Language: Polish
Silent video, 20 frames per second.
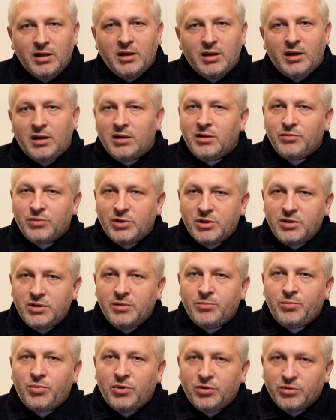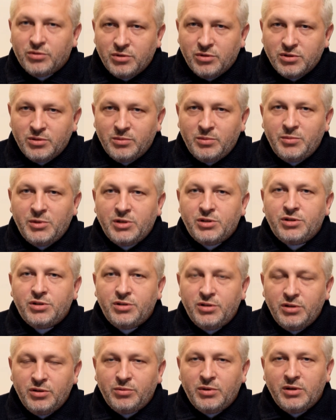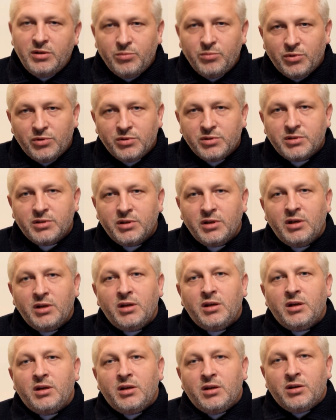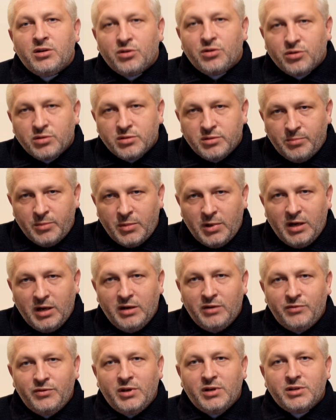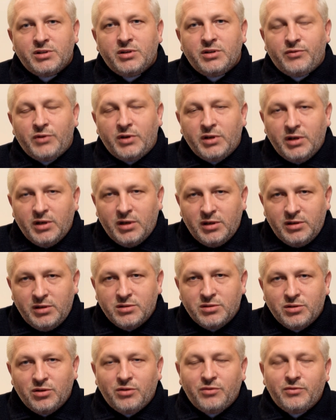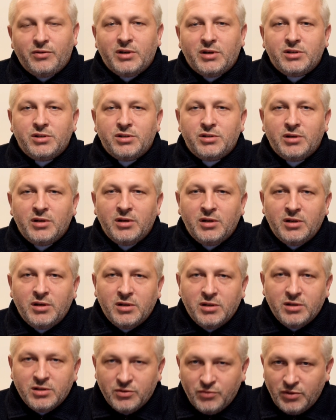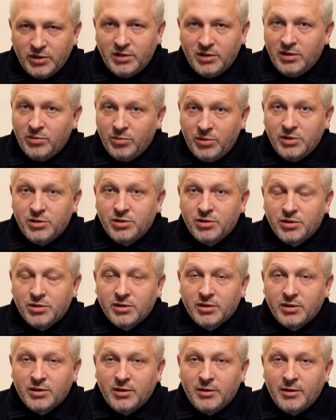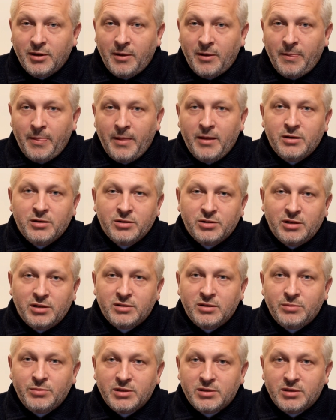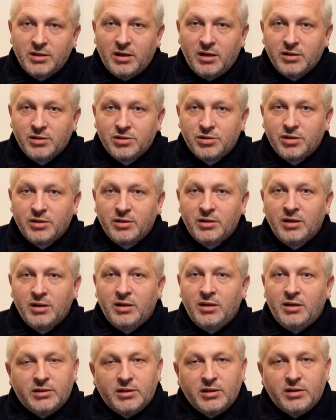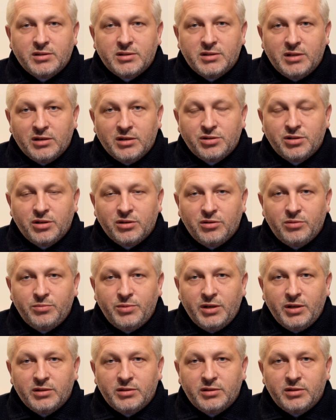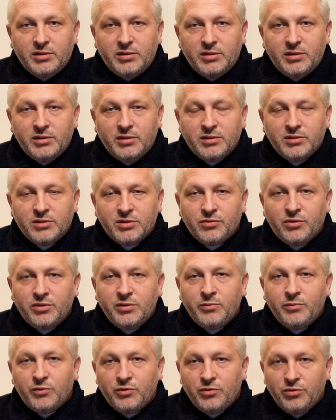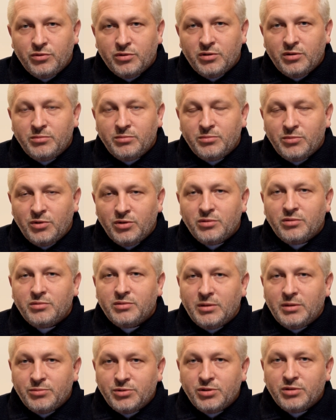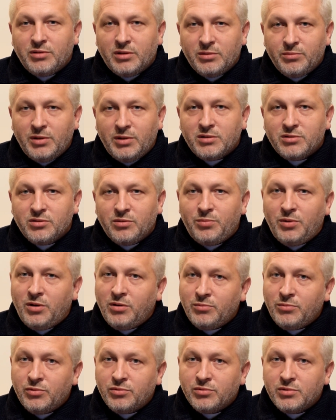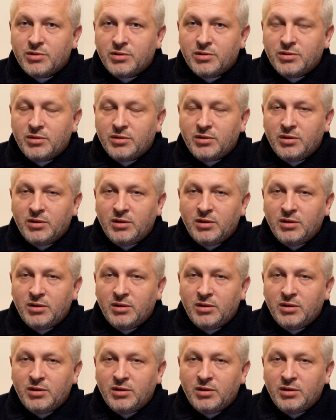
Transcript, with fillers: ale właśnie po to, żeby mieć siłę i moc, rozmawiać, ewangelizować swoich najbliższych. Czasem jest tak, że starsze kobiety swoim wnukom mogą na przykład bardzo pomóc